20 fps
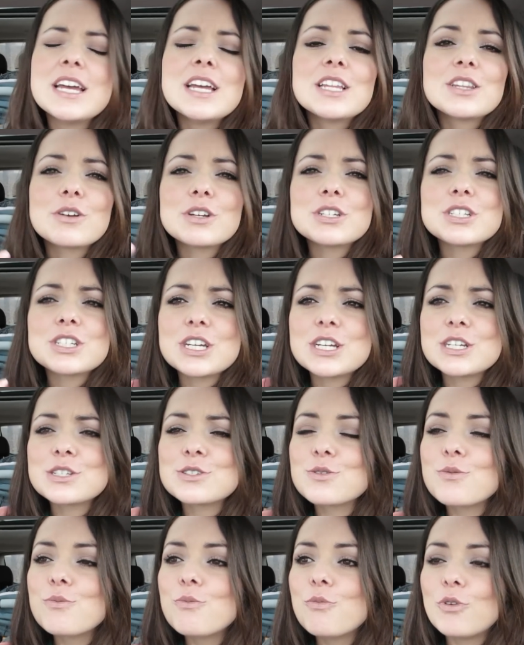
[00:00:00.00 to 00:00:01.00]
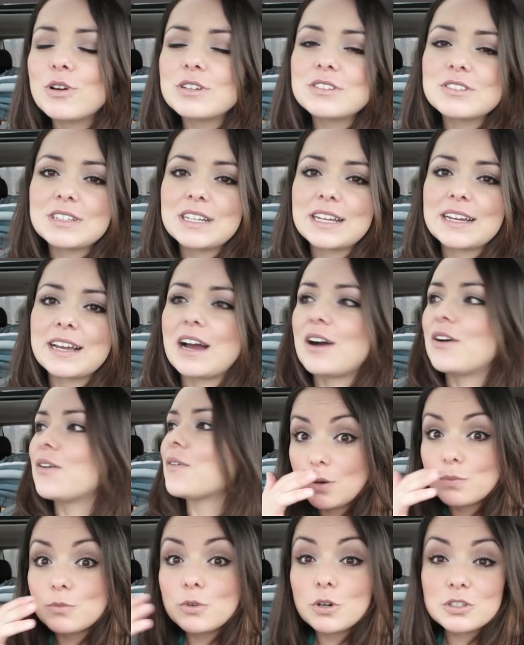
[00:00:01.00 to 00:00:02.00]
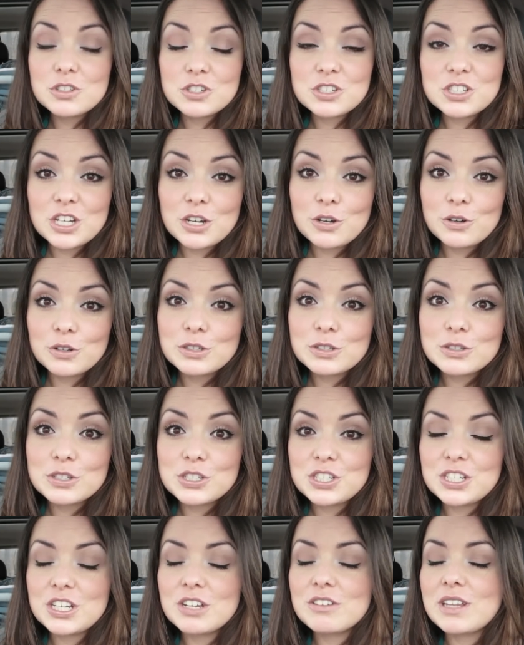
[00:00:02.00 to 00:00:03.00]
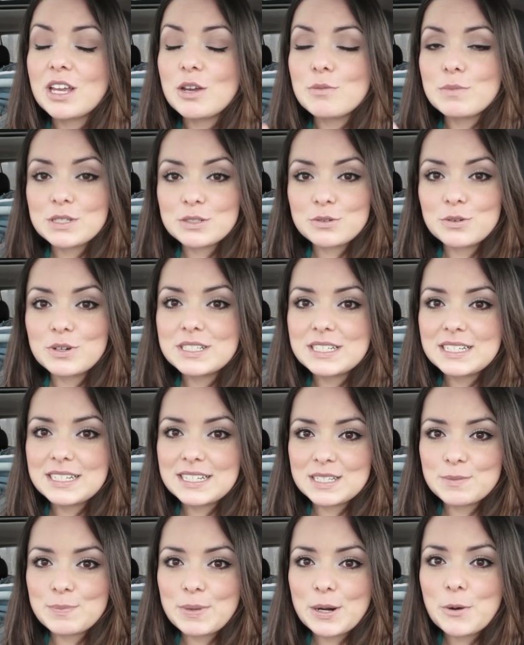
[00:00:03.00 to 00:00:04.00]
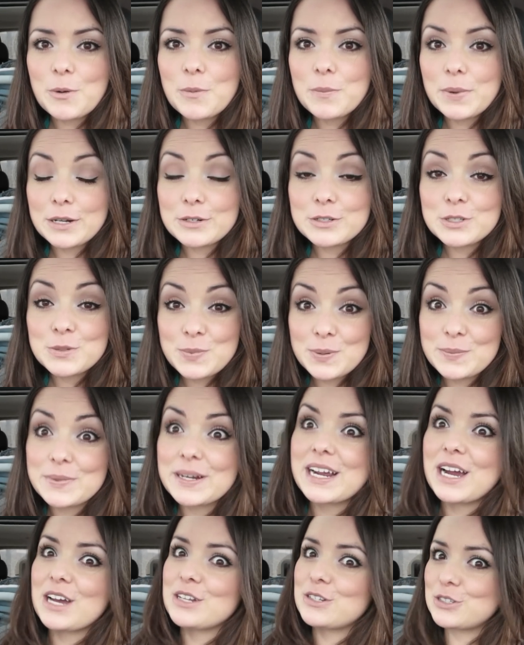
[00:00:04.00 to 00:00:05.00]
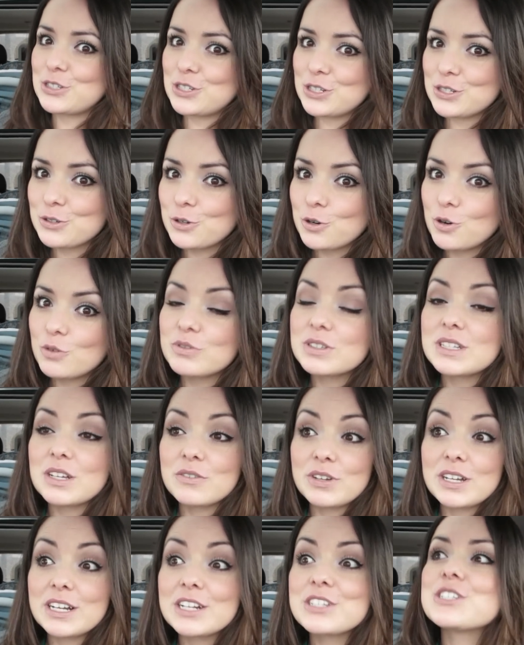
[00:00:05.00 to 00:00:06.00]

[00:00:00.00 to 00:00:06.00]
Então achei isso muito legal. Como hoje já é outro dia, eu tenho umas coisinhas para comprar nos supermercado de novo, tá vendo?